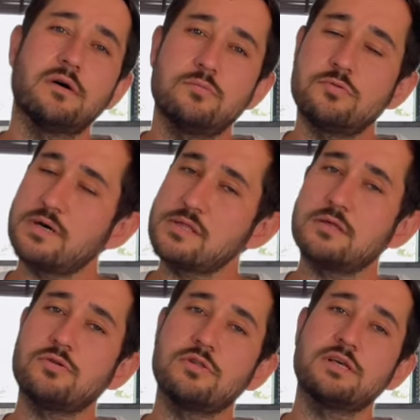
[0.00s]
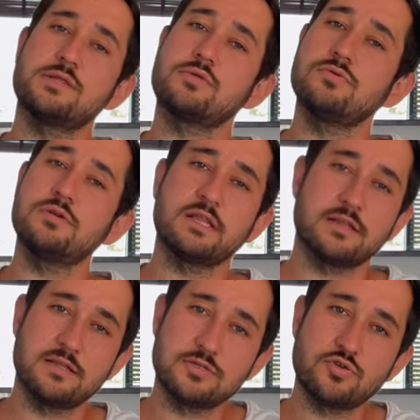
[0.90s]
Bu basit olayı
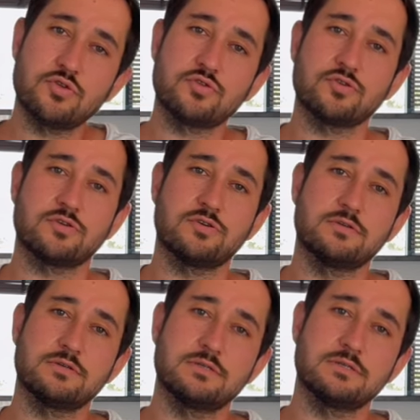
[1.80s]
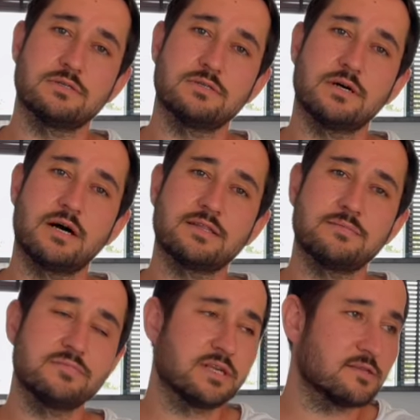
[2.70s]
suhuletle de çözdük.
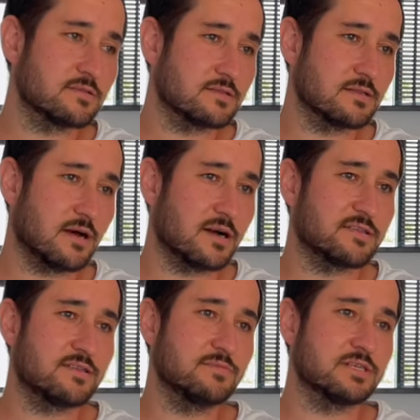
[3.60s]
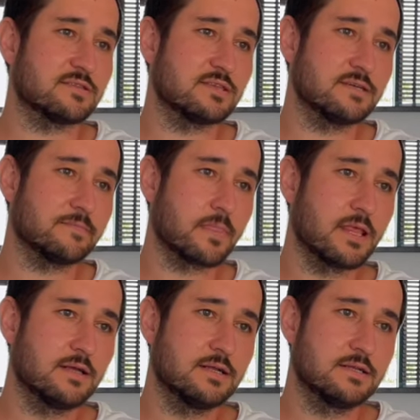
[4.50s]
Adam biraz aksi birisi.
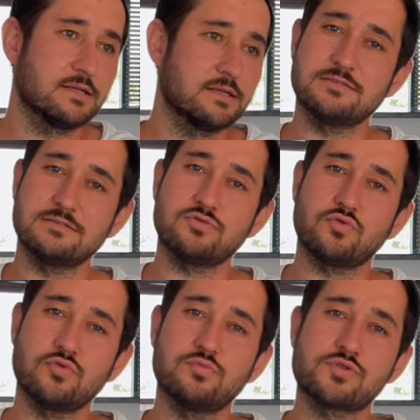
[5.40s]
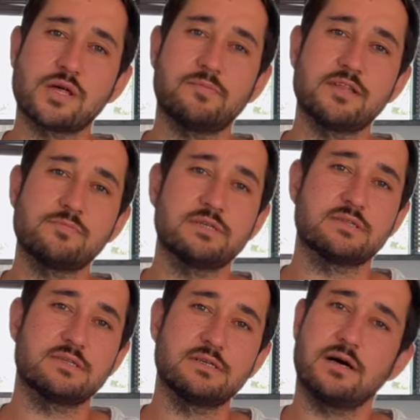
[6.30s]
Çok umursamaz
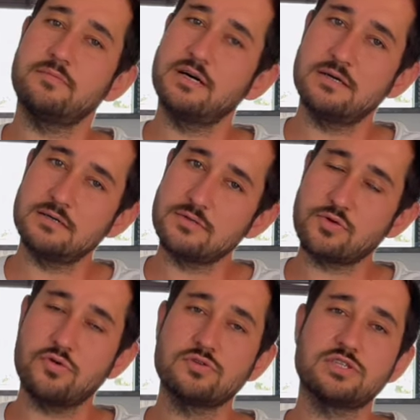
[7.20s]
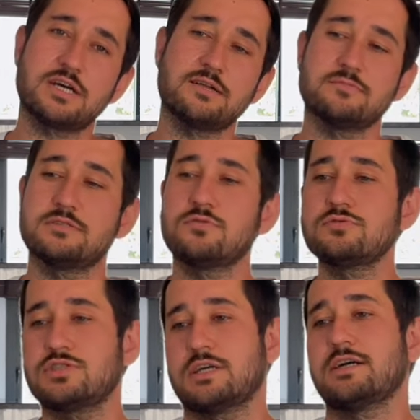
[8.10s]
birisi ama zorluk çıkartmadı.
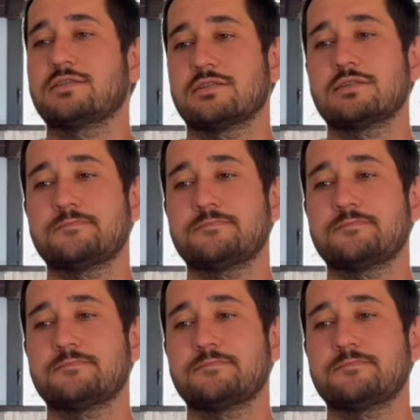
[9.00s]
Onu çıkarttık.